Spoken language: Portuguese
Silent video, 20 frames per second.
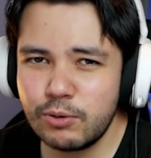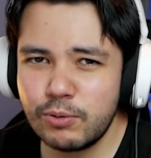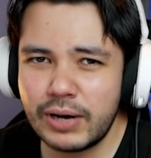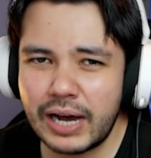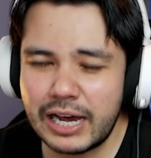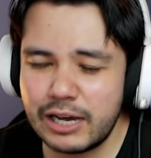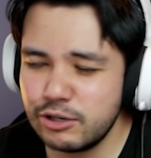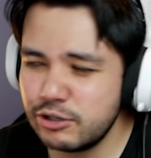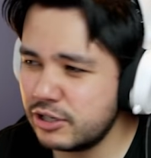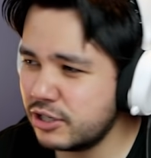um
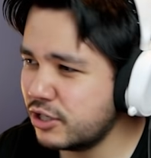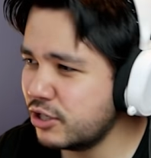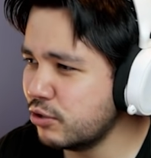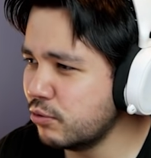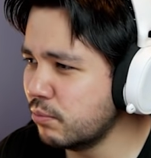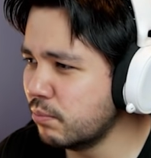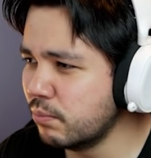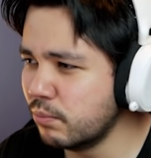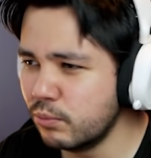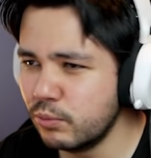raio de
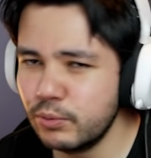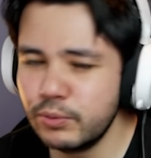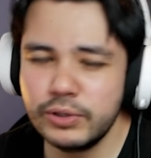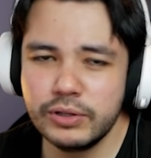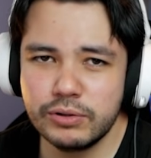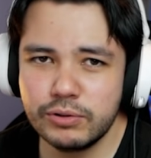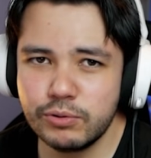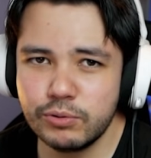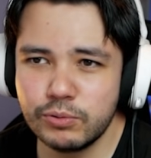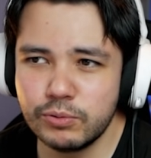giro
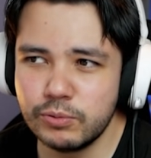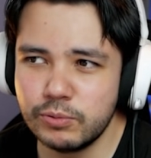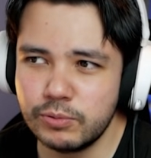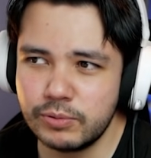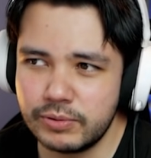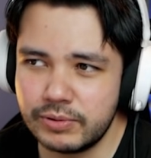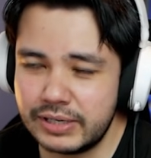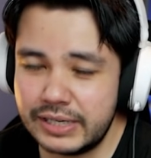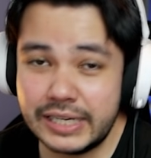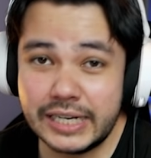
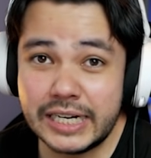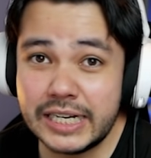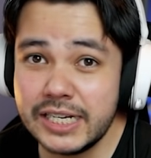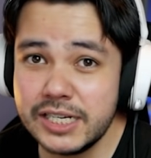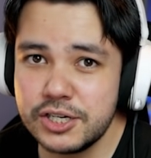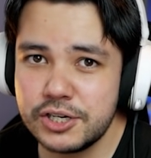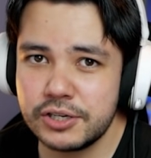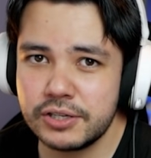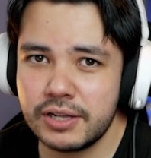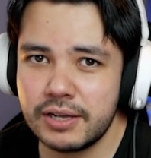muito
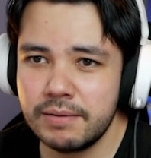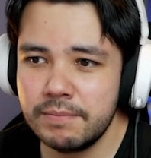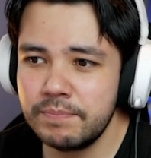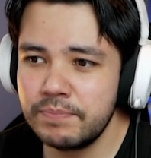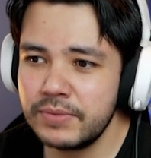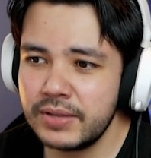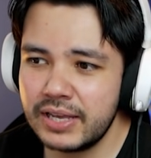grande, né?